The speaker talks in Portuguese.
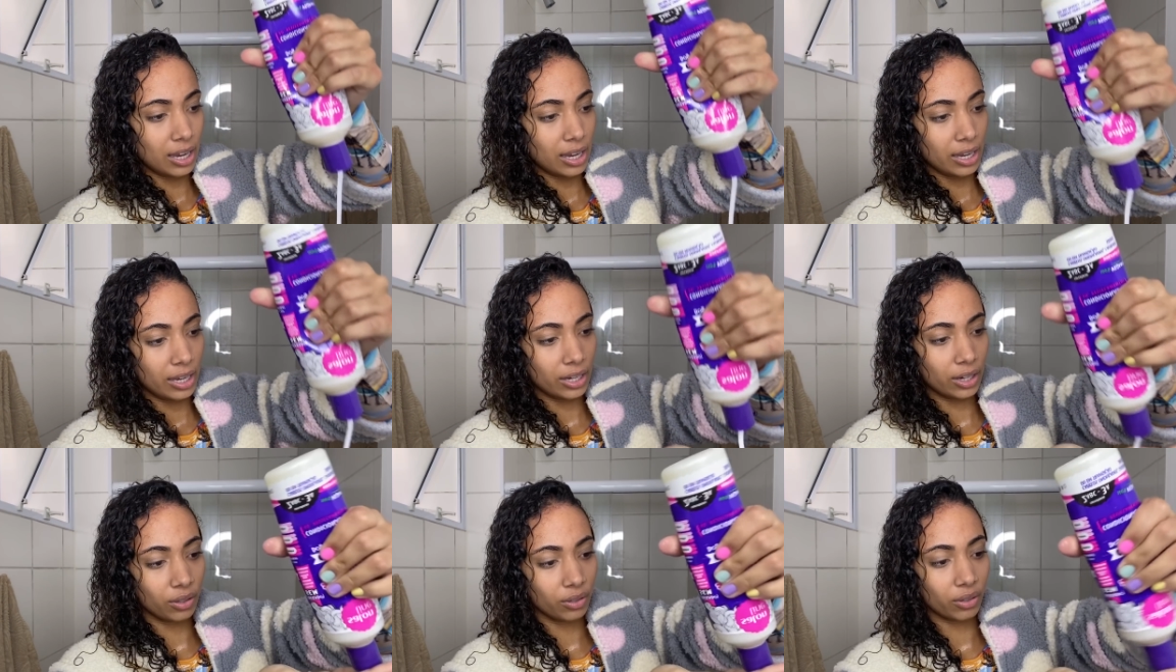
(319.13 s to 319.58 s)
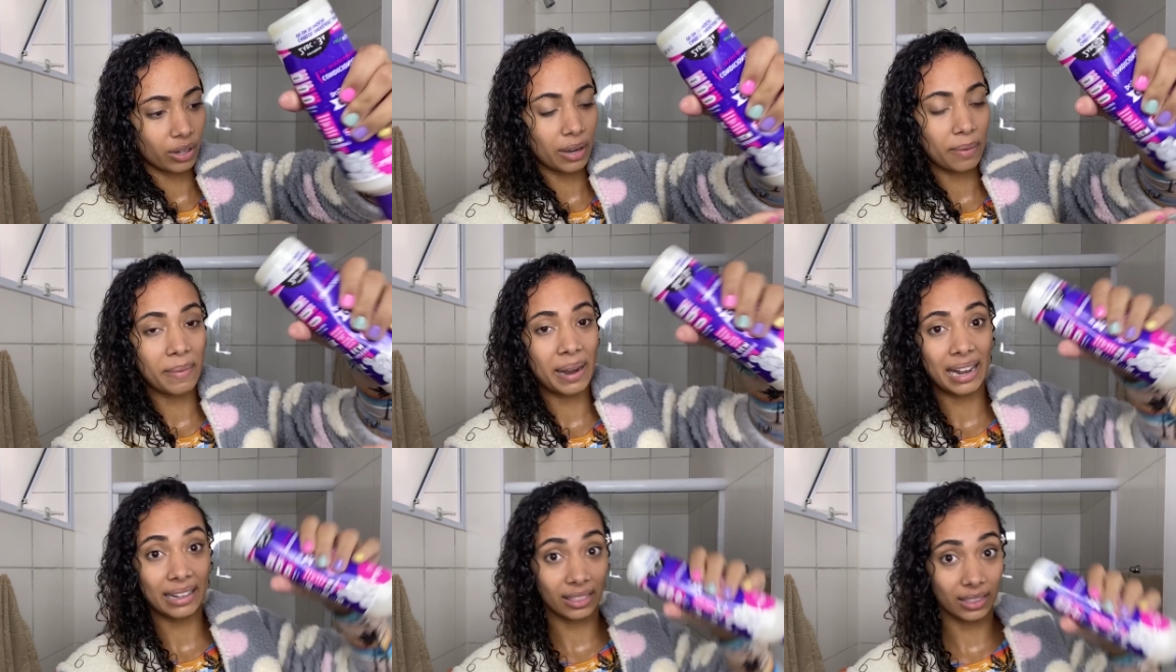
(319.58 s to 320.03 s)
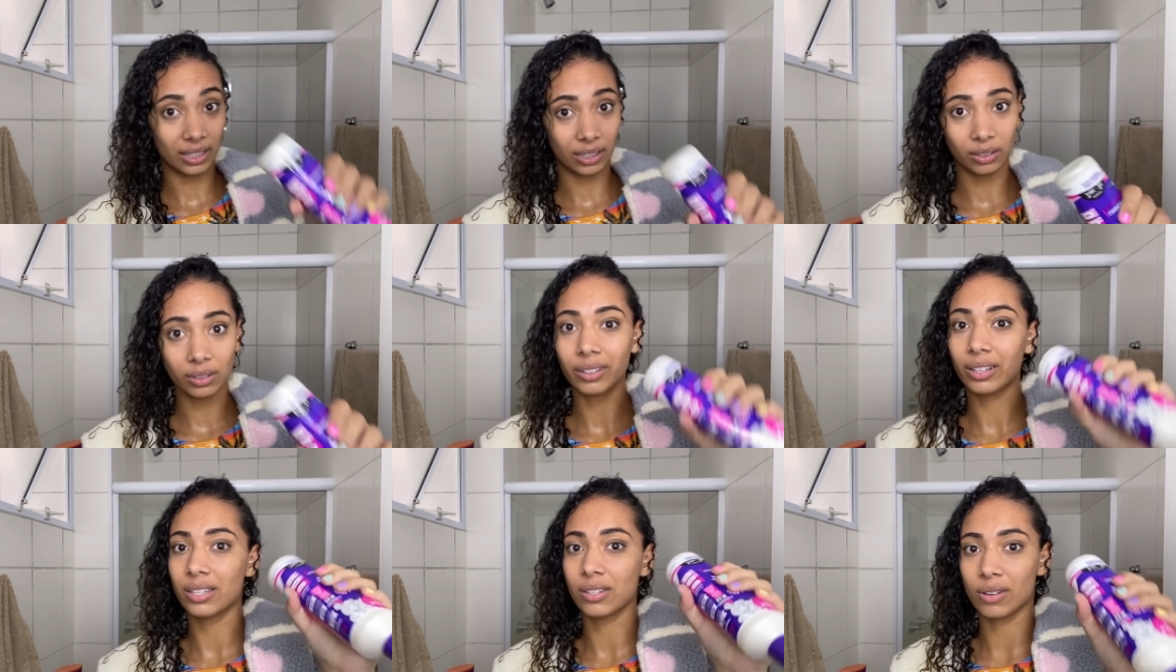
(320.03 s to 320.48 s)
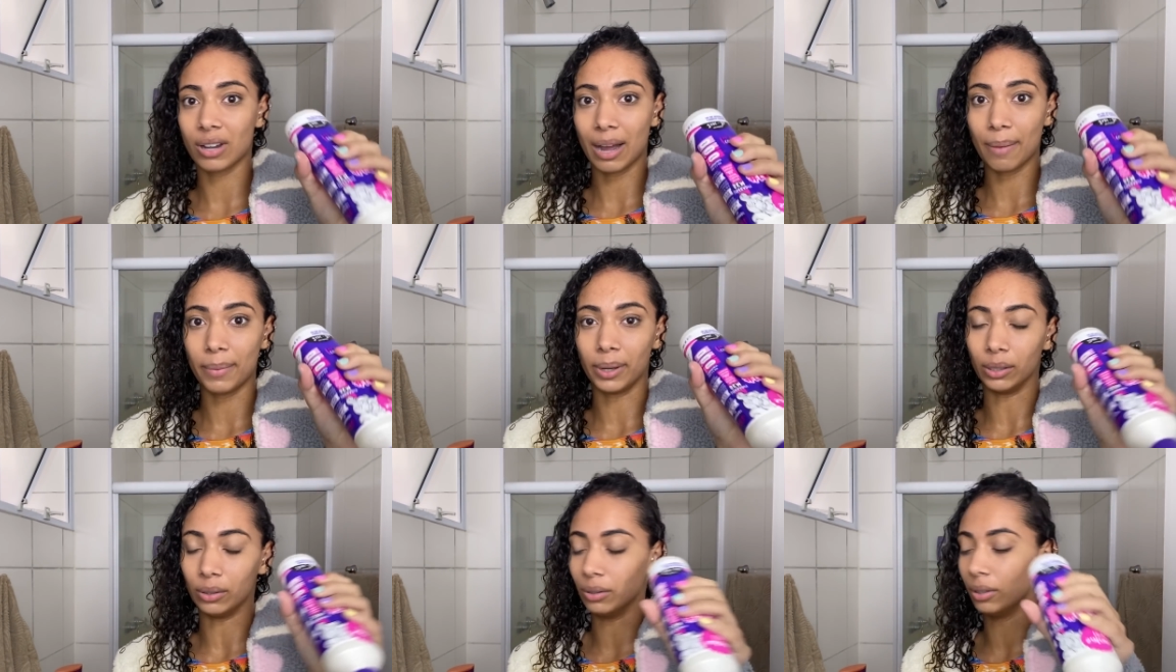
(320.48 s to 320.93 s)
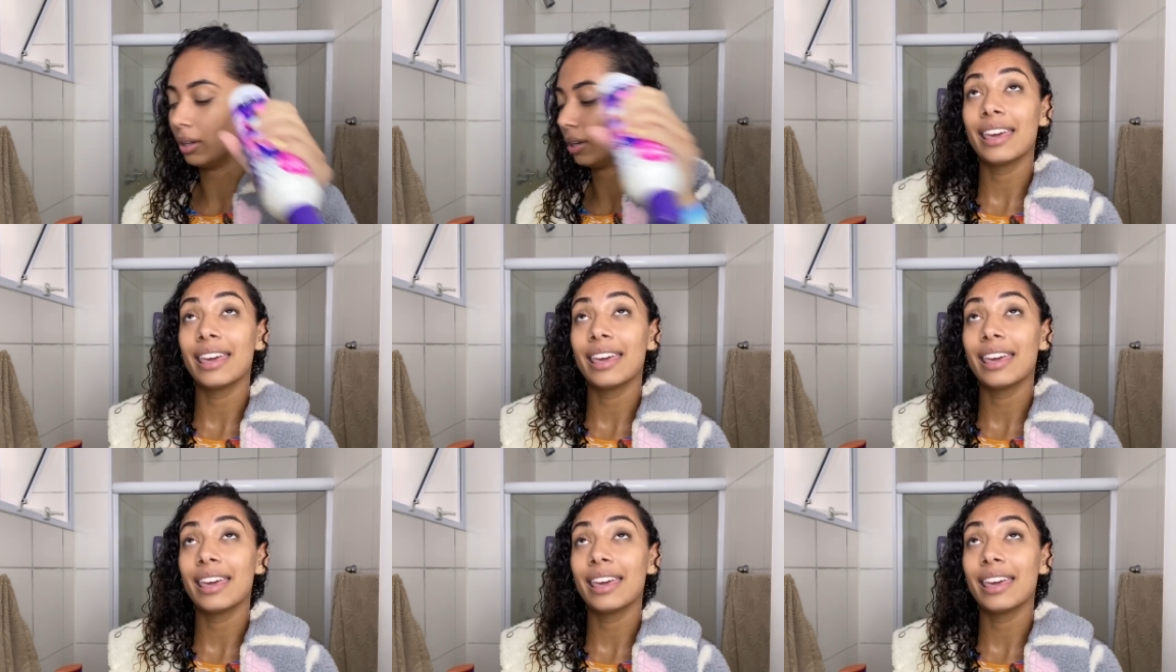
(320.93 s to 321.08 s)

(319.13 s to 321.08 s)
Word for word: e eu não quebrar tanto assim o cabelo.